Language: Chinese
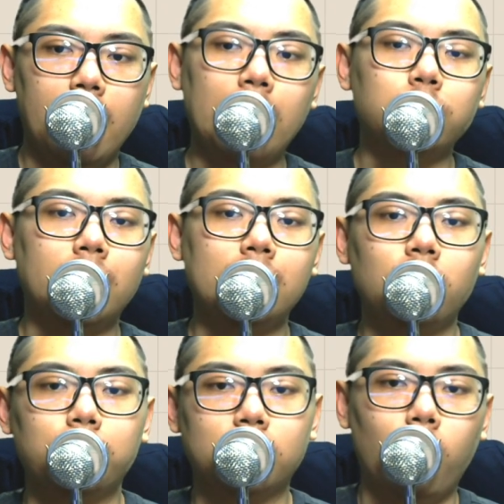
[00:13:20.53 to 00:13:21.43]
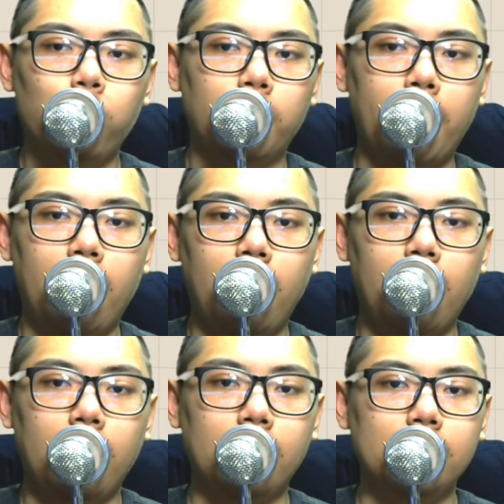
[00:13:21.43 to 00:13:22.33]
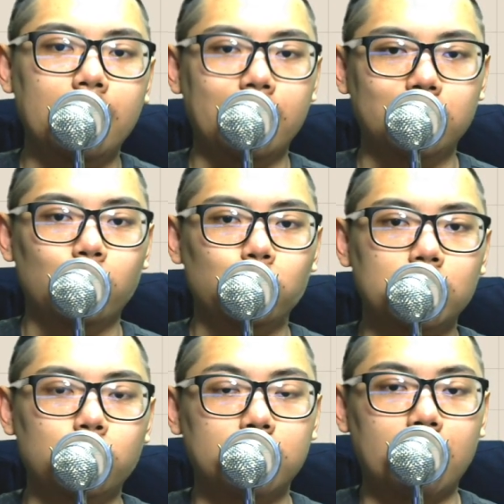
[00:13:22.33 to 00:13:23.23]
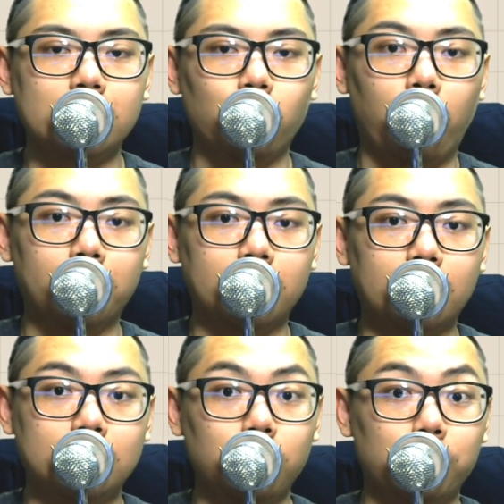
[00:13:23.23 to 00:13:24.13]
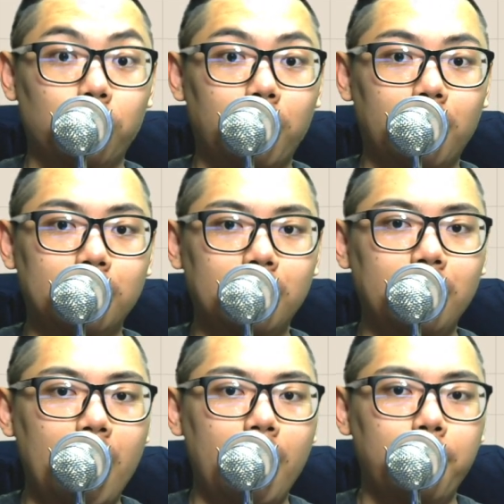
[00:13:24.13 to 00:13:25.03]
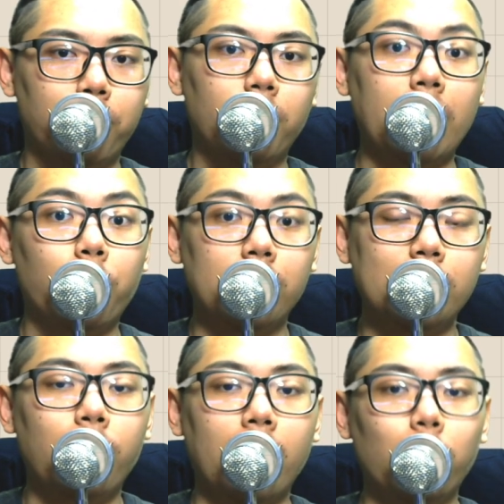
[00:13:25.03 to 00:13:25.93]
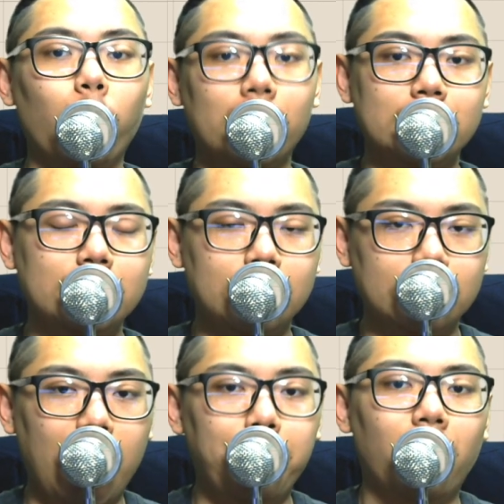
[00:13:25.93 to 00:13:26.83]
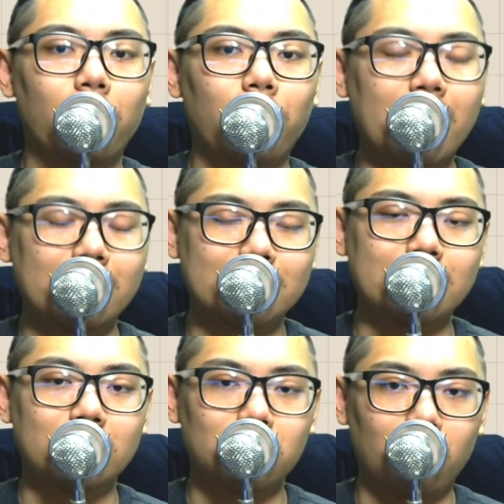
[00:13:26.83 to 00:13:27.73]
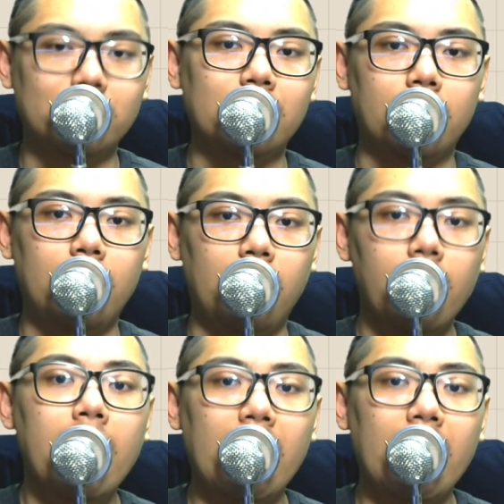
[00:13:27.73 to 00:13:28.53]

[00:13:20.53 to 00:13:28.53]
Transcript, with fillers: 它昨天营收不是公布了吗？来，那个营收数字，我相信我们的精选学员应该不会太过意外，因为我已经跟大家报告过，它营营收一定很好，